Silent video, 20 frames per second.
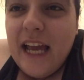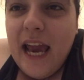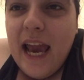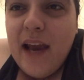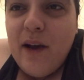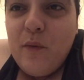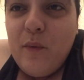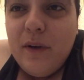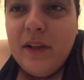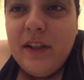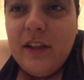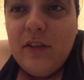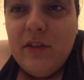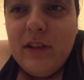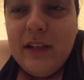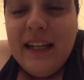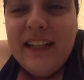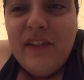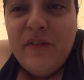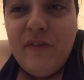e quindi
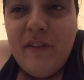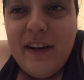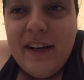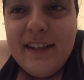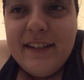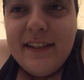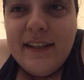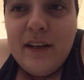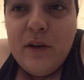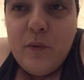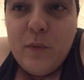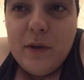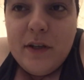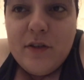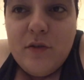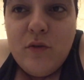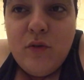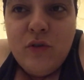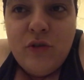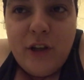la differenza è che qui
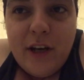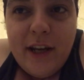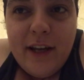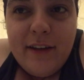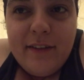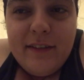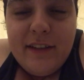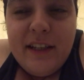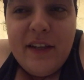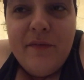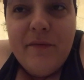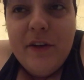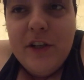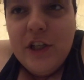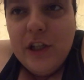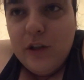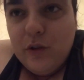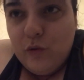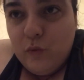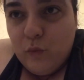sono 3 invece
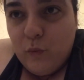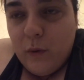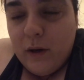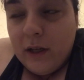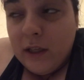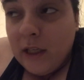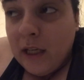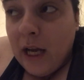di 2